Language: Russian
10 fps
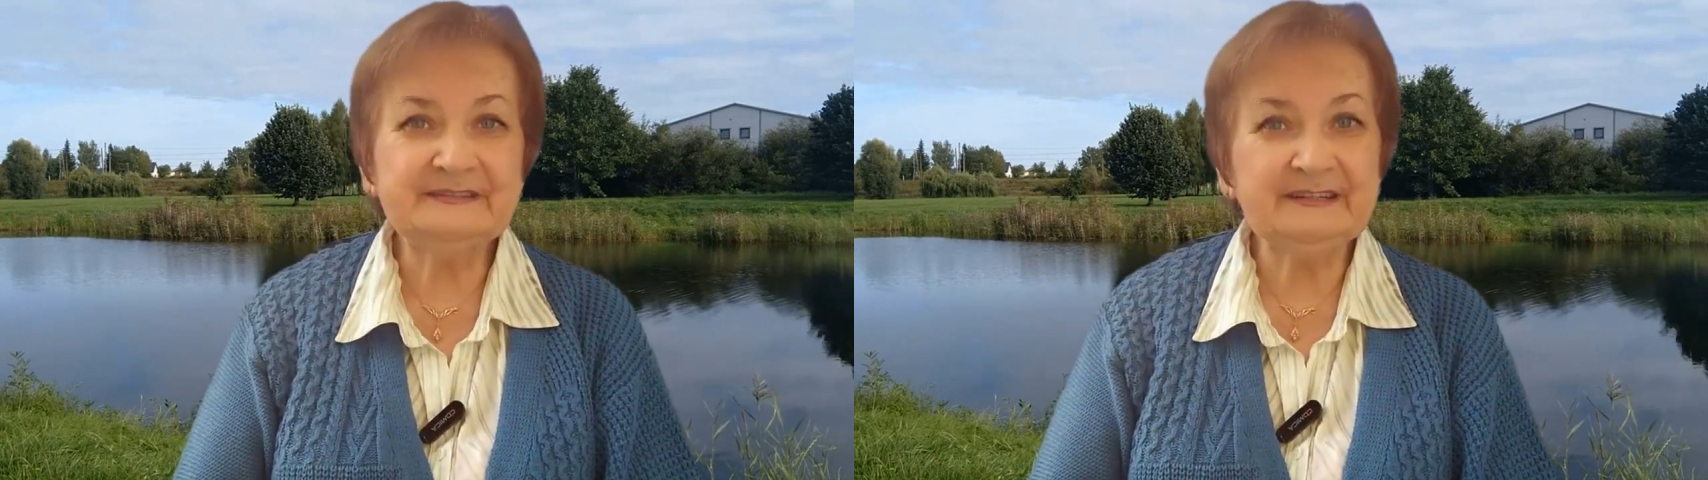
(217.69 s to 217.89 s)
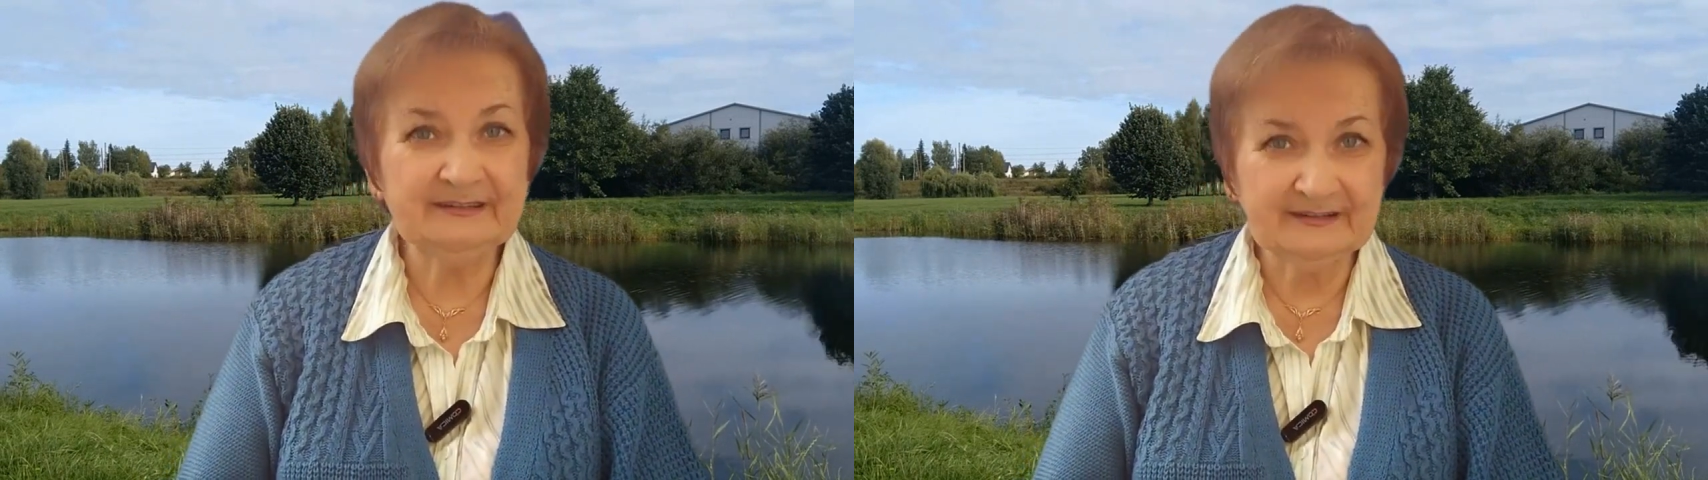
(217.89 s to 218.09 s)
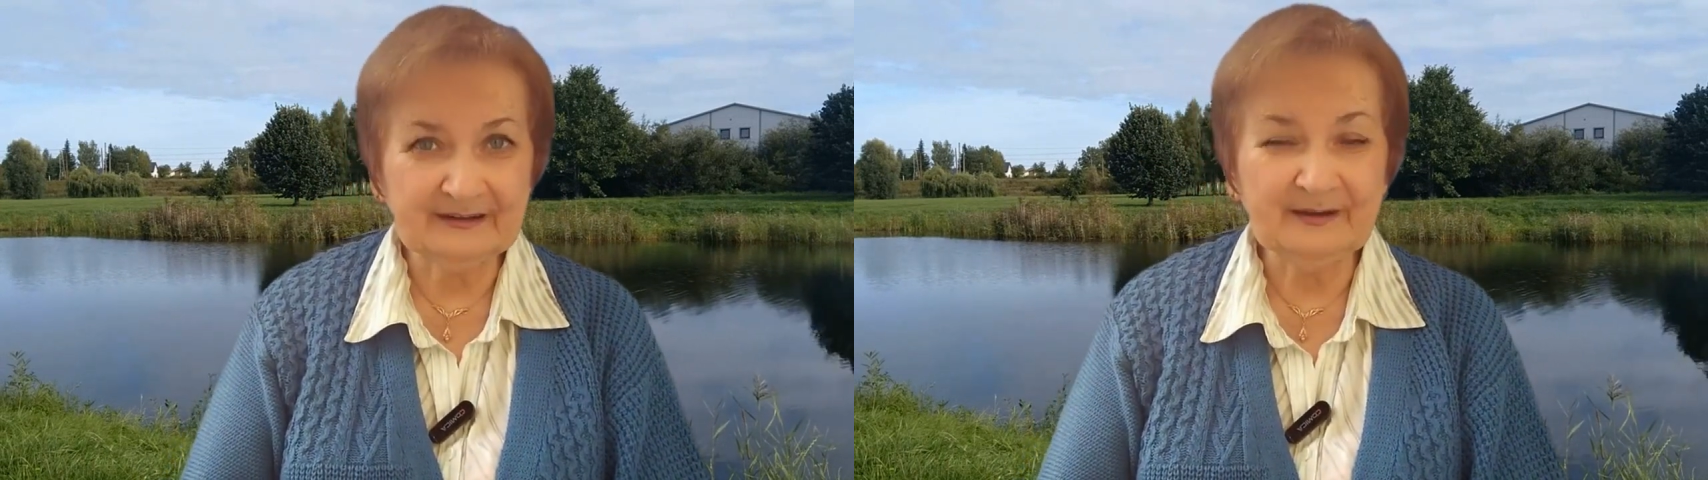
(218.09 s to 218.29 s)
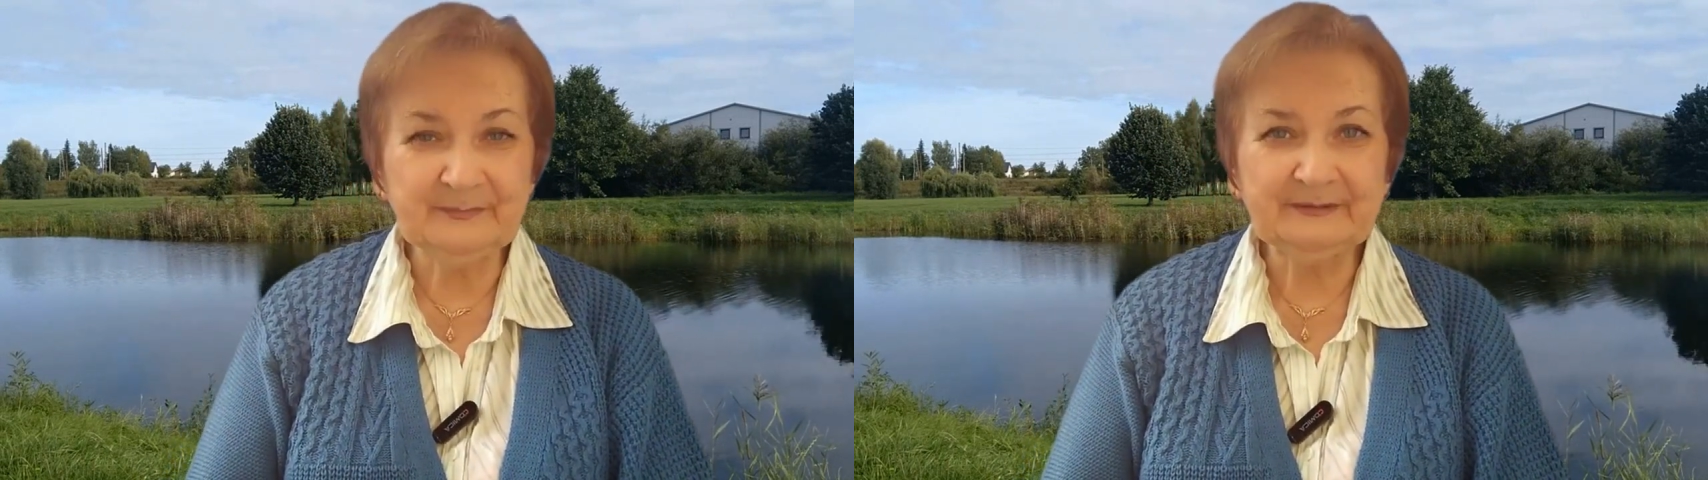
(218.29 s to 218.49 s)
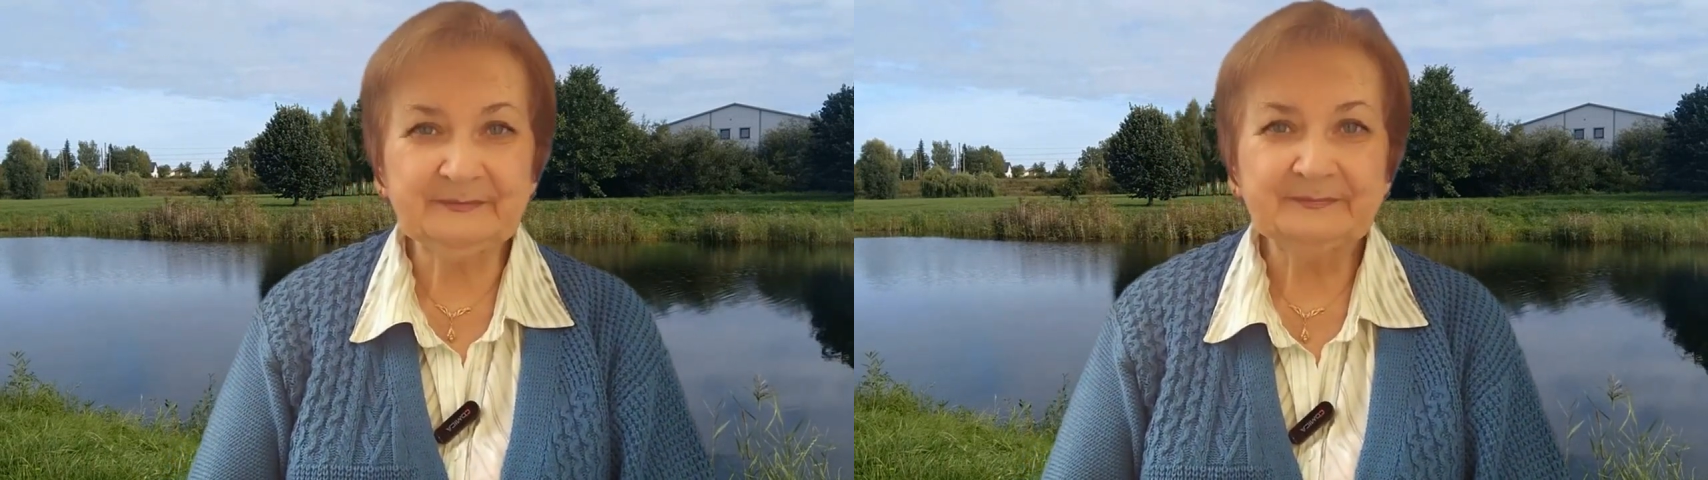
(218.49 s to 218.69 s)

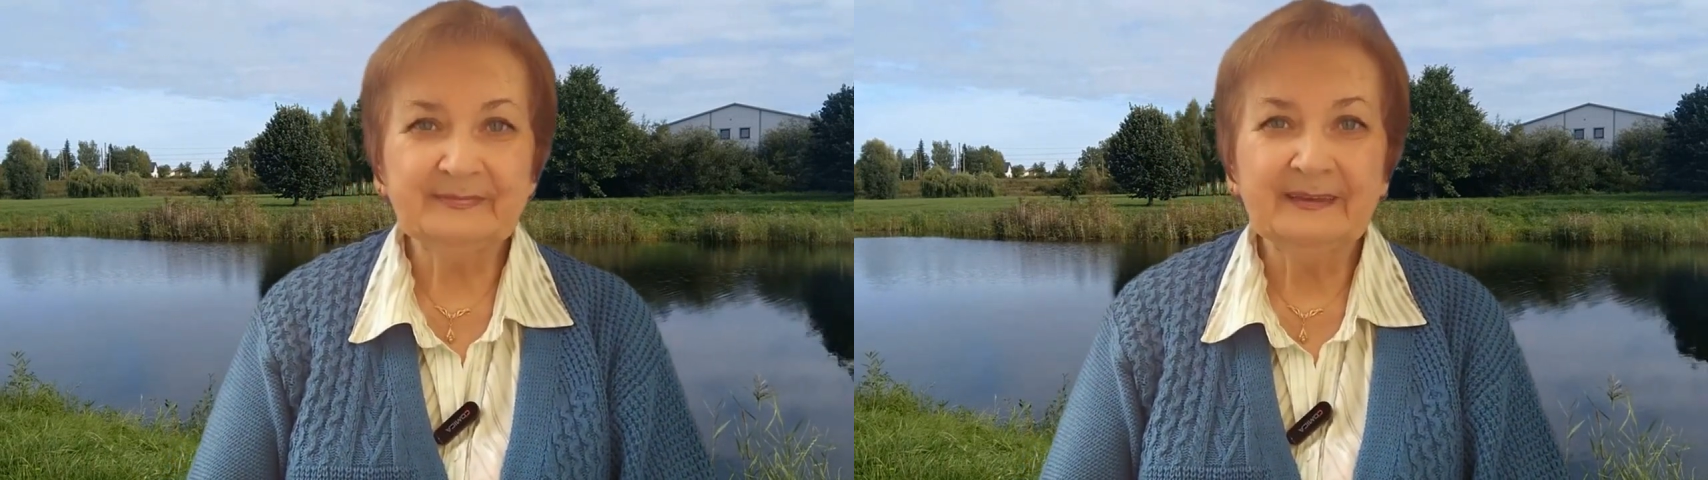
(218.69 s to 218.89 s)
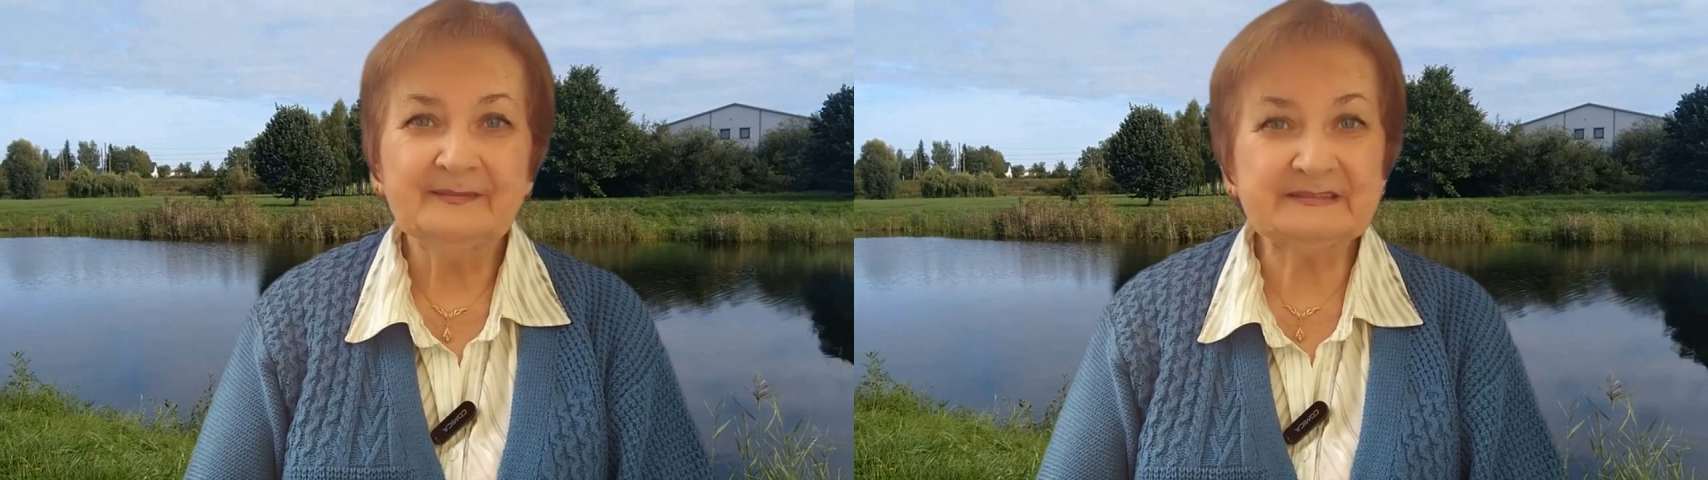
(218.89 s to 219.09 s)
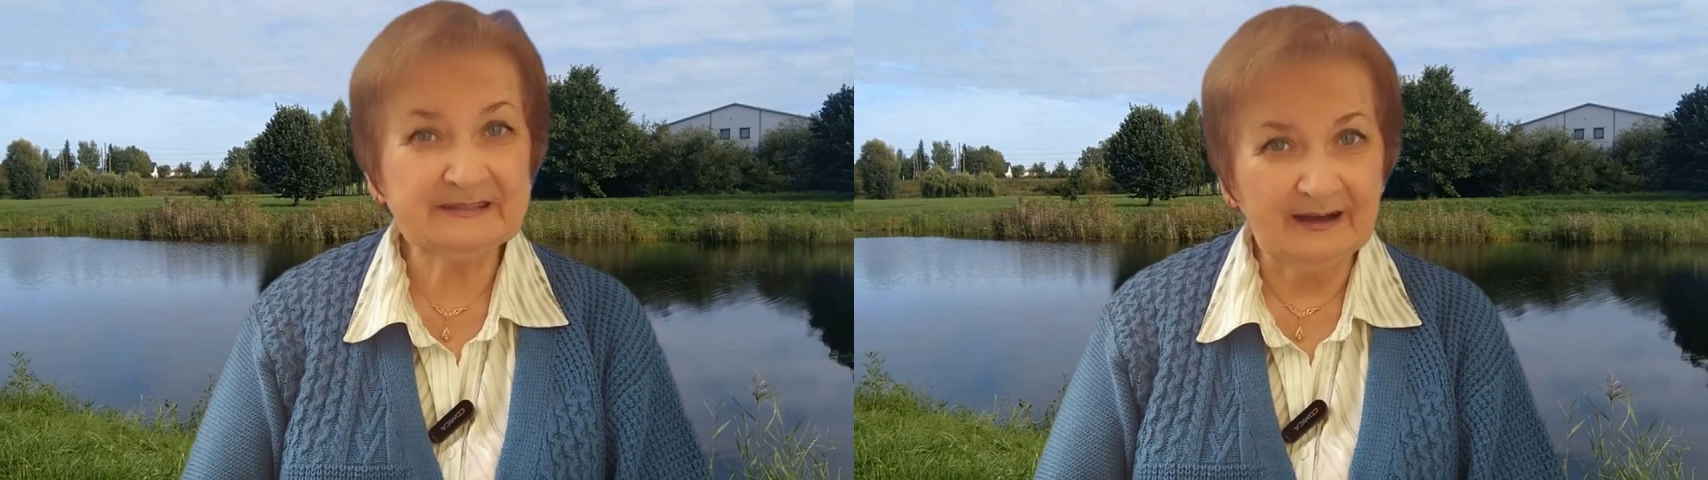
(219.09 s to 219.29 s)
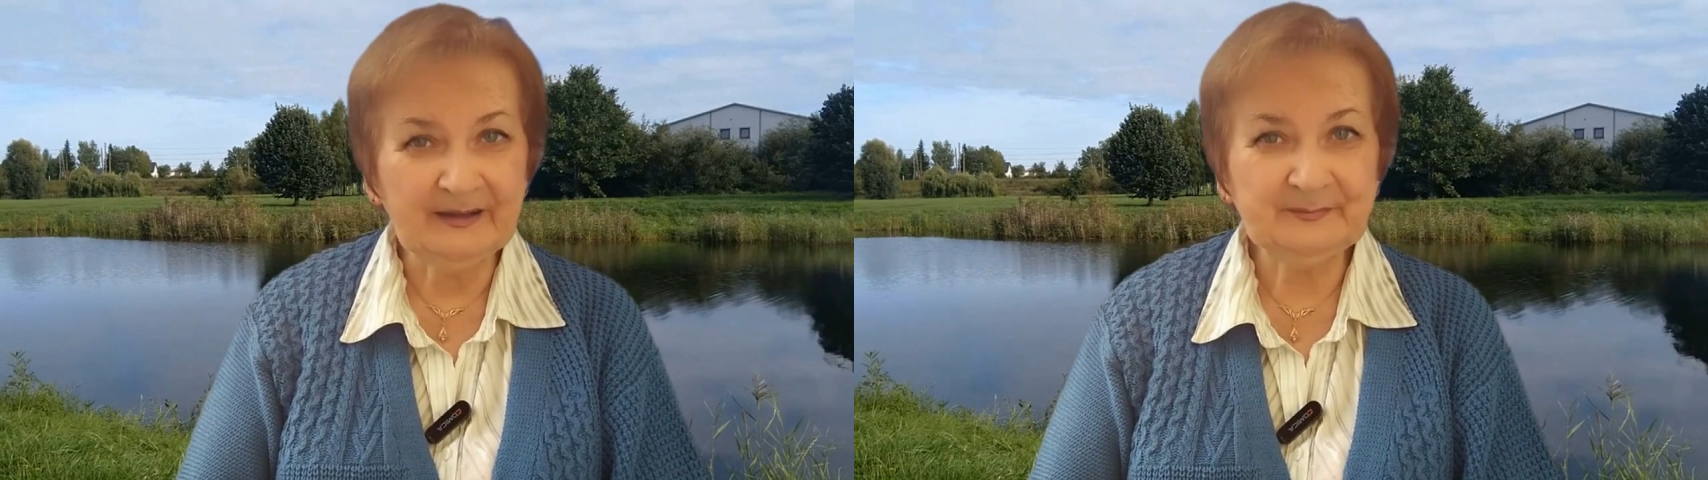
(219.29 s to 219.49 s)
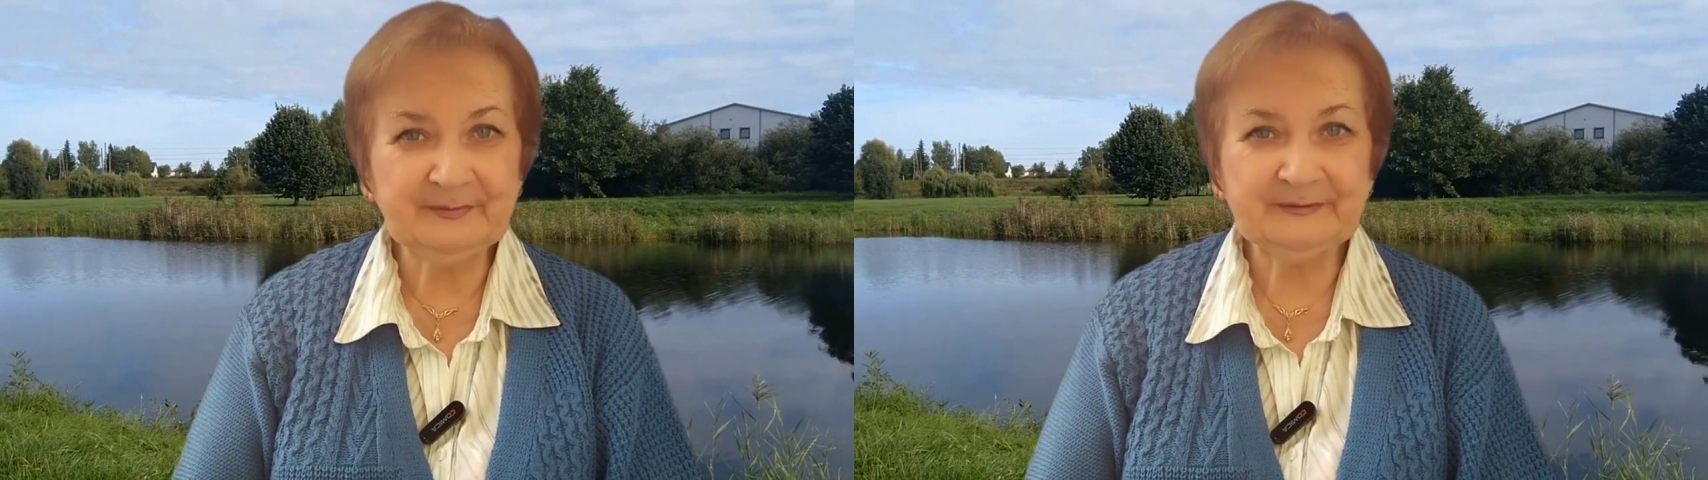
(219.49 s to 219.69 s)
Телеграме, в
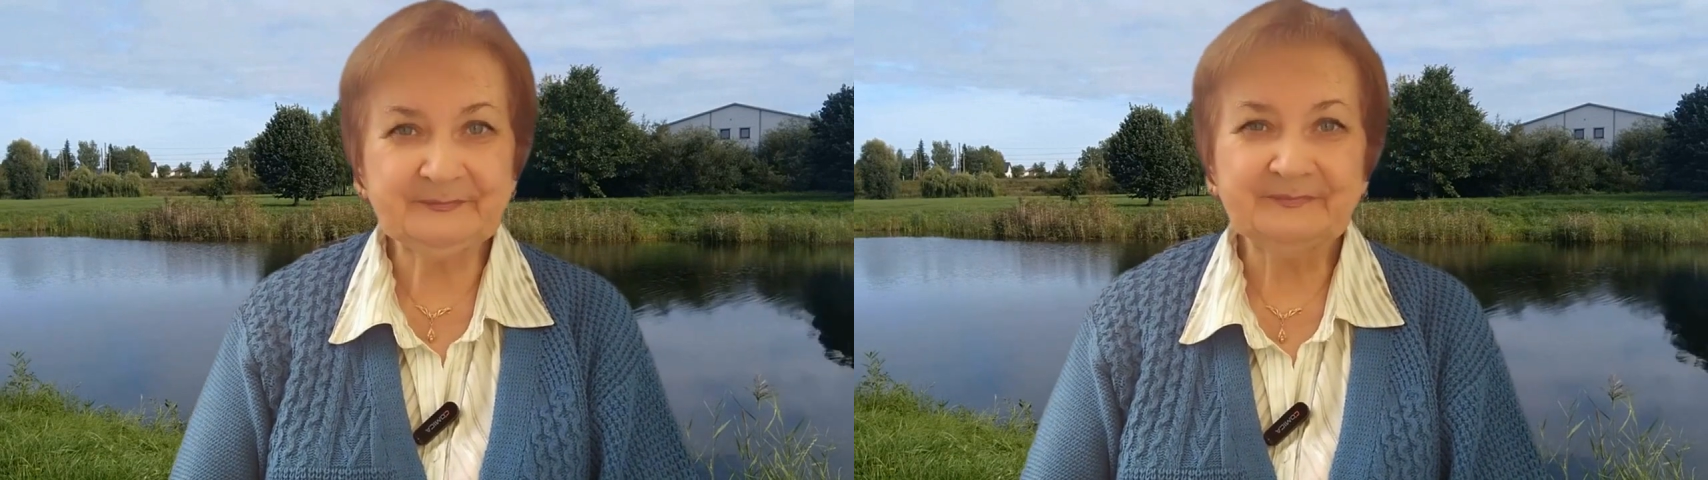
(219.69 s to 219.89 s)
Скайпе.